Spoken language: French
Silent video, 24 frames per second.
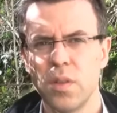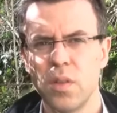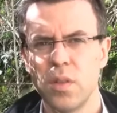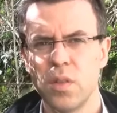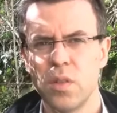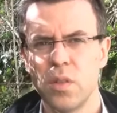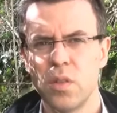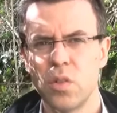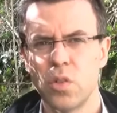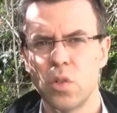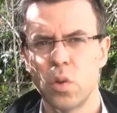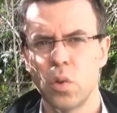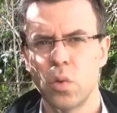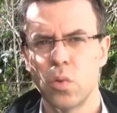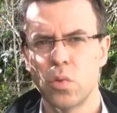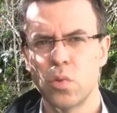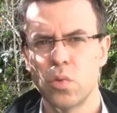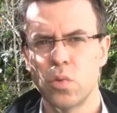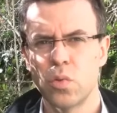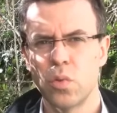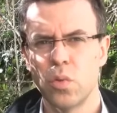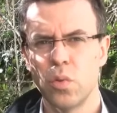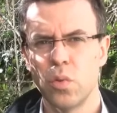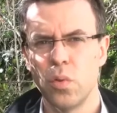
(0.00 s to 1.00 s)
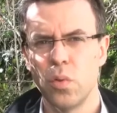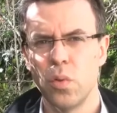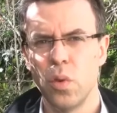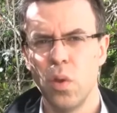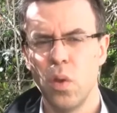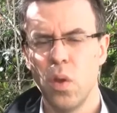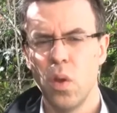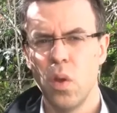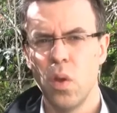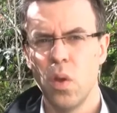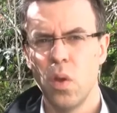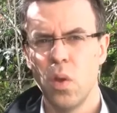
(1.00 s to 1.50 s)
des échanges
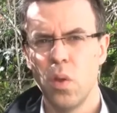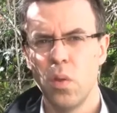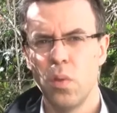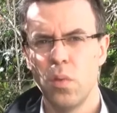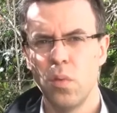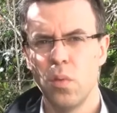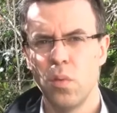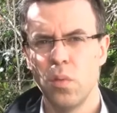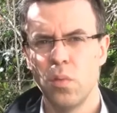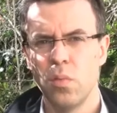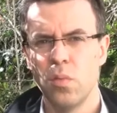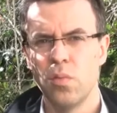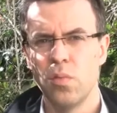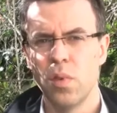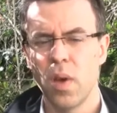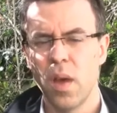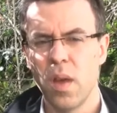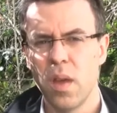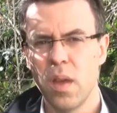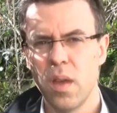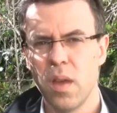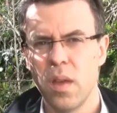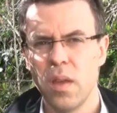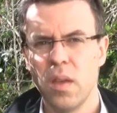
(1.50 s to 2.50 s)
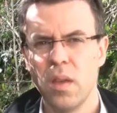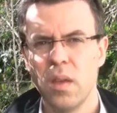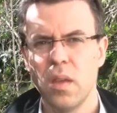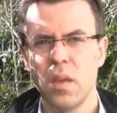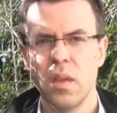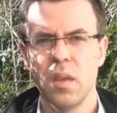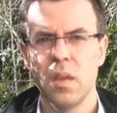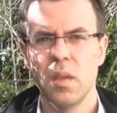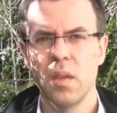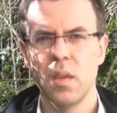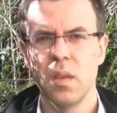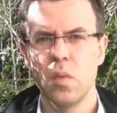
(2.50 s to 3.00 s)
vrais
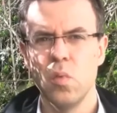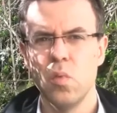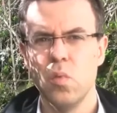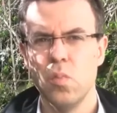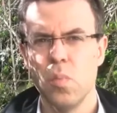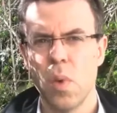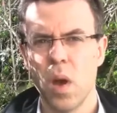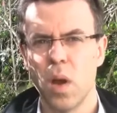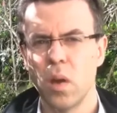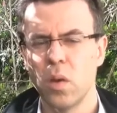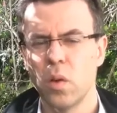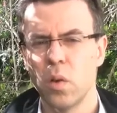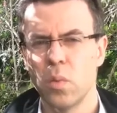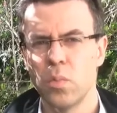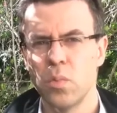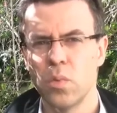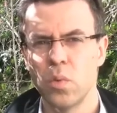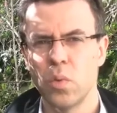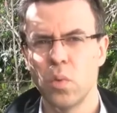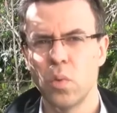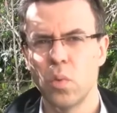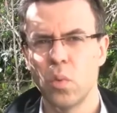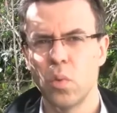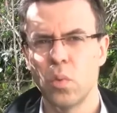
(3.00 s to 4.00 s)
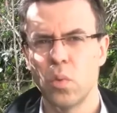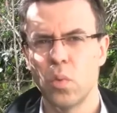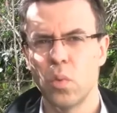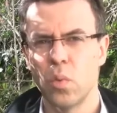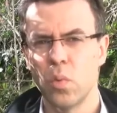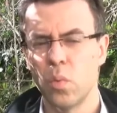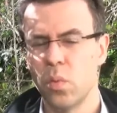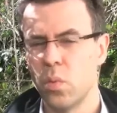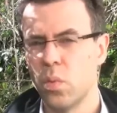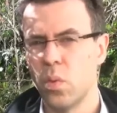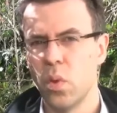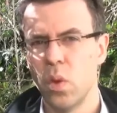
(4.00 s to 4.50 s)
et humains comme
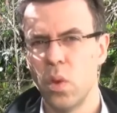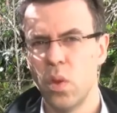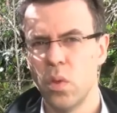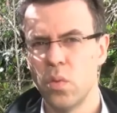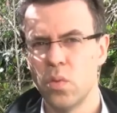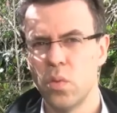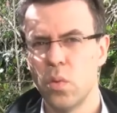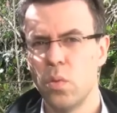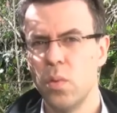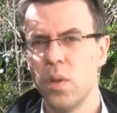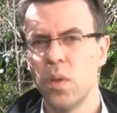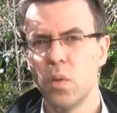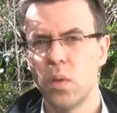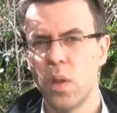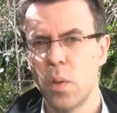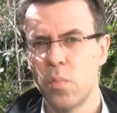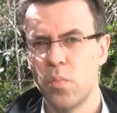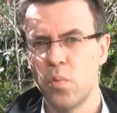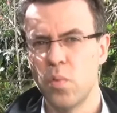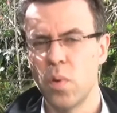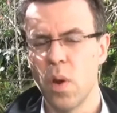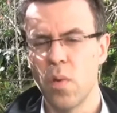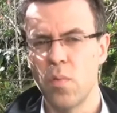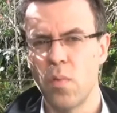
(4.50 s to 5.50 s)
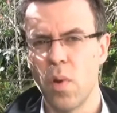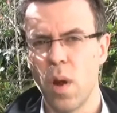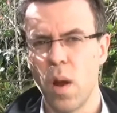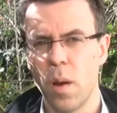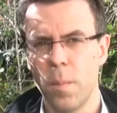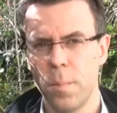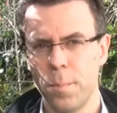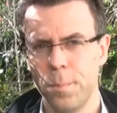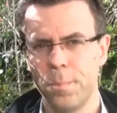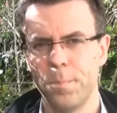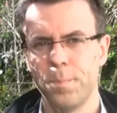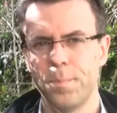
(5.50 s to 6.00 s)
celui qu'on a pu avoir.
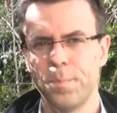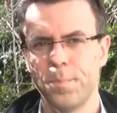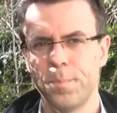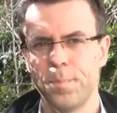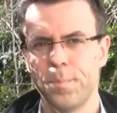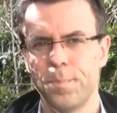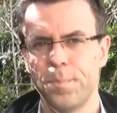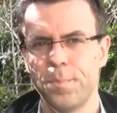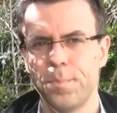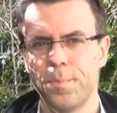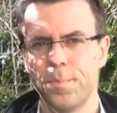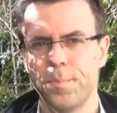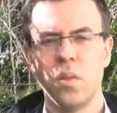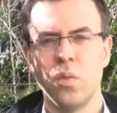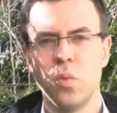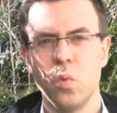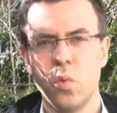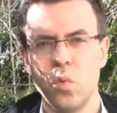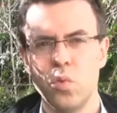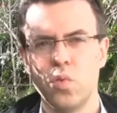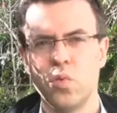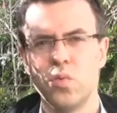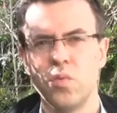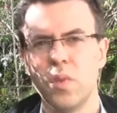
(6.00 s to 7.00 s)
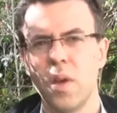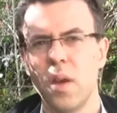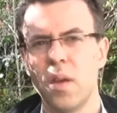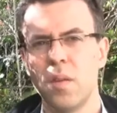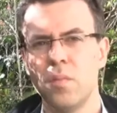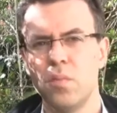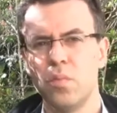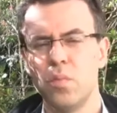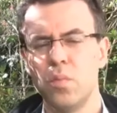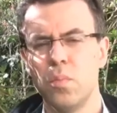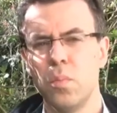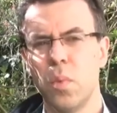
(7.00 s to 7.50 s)
Donc je voudrais
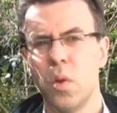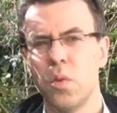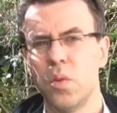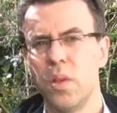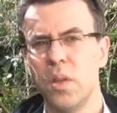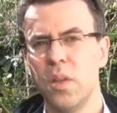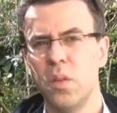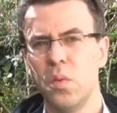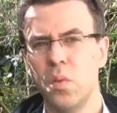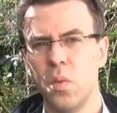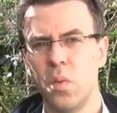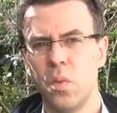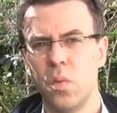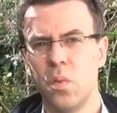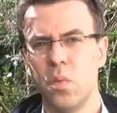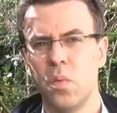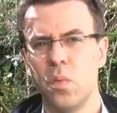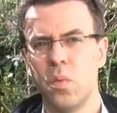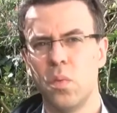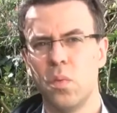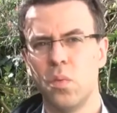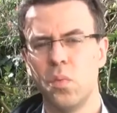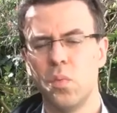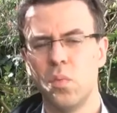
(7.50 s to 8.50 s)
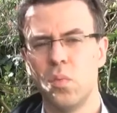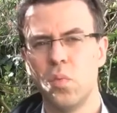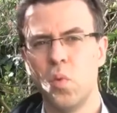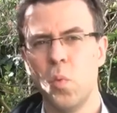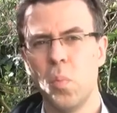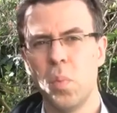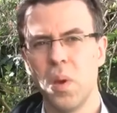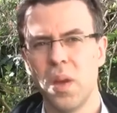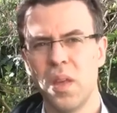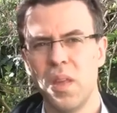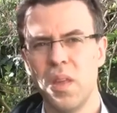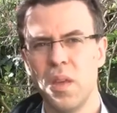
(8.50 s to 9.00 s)
vous demander de,
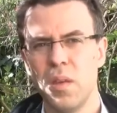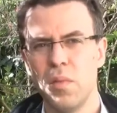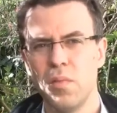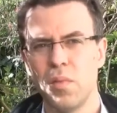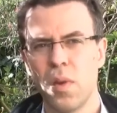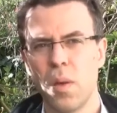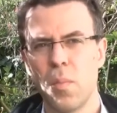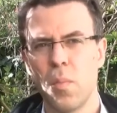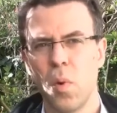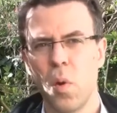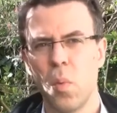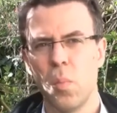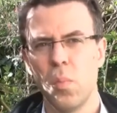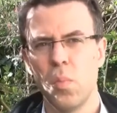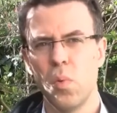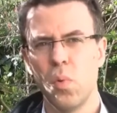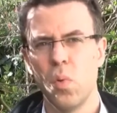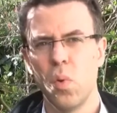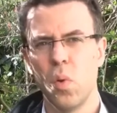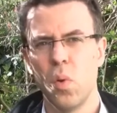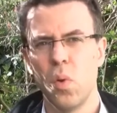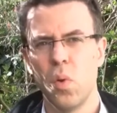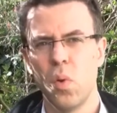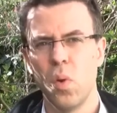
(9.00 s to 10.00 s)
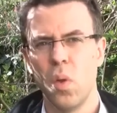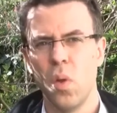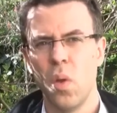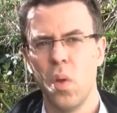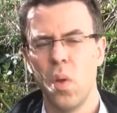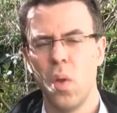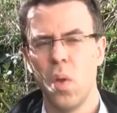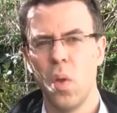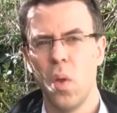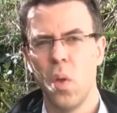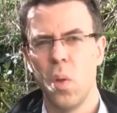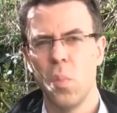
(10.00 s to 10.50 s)
prier vraiment pour, euh,
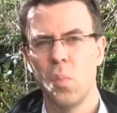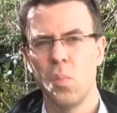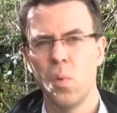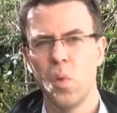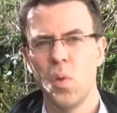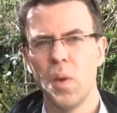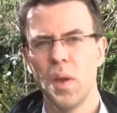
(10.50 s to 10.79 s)
pour